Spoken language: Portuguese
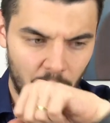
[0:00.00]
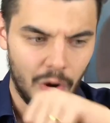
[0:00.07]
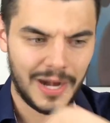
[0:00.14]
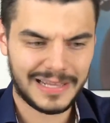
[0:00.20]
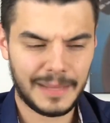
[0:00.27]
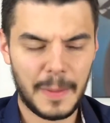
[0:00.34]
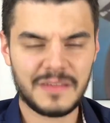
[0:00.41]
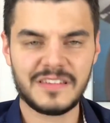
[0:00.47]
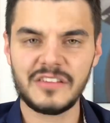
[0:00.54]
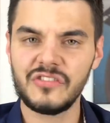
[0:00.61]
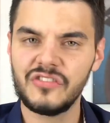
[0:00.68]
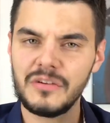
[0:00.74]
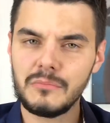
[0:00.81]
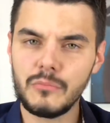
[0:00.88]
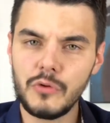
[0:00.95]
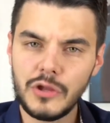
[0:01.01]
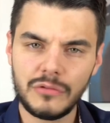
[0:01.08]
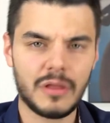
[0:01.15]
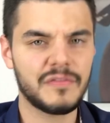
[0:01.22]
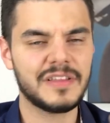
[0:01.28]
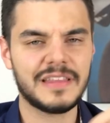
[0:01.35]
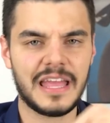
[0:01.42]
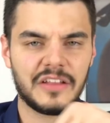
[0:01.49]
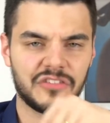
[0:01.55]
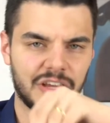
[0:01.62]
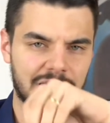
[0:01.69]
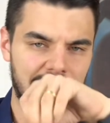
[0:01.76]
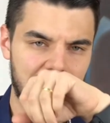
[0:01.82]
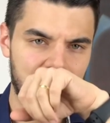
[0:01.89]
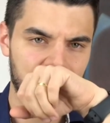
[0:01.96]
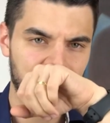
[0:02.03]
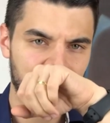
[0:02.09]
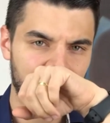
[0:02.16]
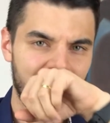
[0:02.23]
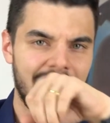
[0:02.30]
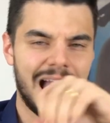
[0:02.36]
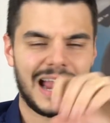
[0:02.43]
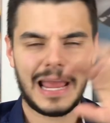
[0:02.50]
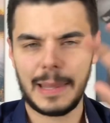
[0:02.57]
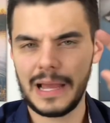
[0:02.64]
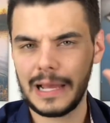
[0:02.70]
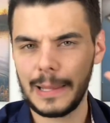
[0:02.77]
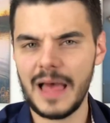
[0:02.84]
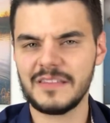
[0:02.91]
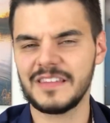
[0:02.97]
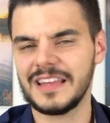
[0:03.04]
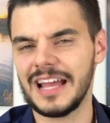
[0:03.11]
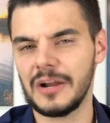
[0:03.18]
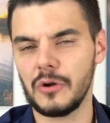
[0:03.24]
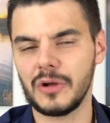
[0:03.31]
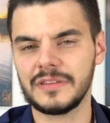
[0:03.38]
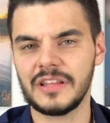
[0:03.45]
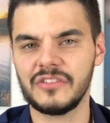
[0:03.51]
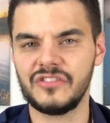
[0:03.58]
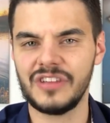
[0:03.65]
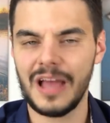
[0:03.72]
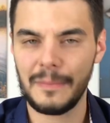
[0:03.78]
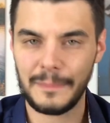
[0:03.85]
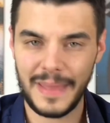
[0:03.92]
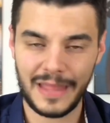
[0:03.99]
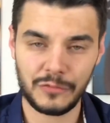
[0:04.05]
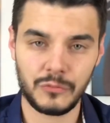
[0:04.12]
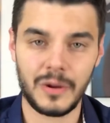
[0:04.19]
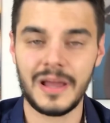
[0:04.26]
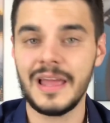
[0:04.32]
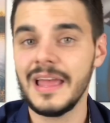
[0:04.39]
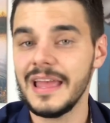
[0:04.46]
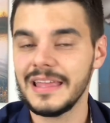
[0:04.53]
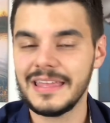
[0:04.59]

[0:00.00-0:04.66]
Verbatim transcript: Olha, dá para sentir muito evidente aqui aquela clássica nota de amêndoa,